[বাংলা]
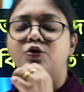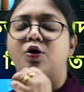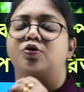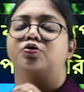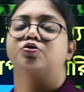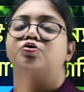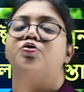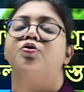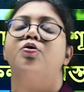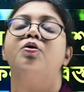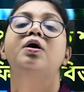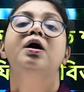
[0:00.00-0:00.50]

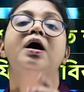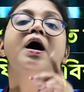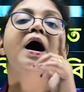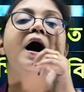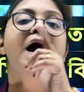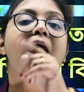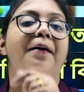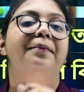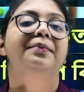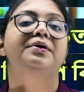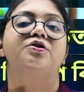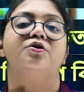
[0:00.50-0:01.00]
তথ্য
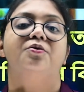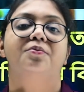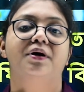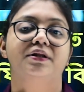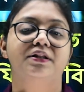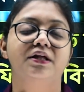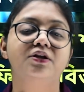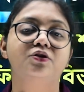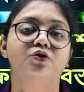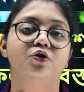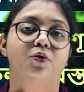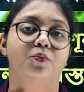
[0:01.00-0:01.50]
আমি
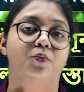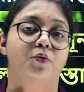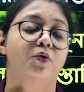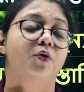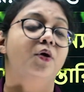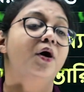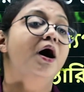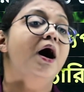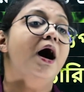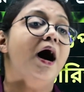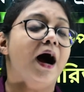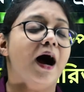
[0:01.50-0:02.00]
তোমাদের দেবো
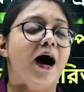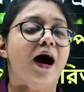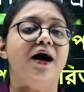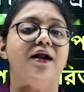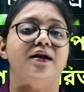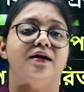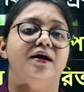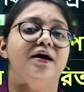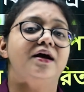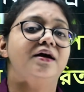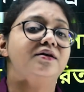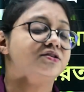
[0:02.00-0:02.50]
আর
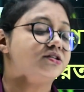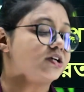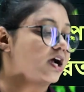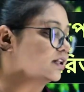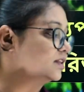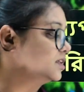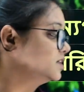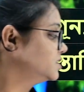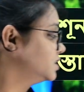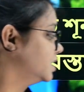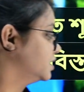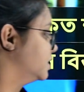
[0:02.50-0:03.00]

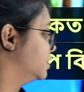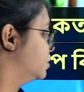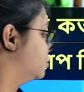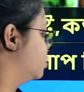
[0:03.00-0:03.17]
সাথে সাথে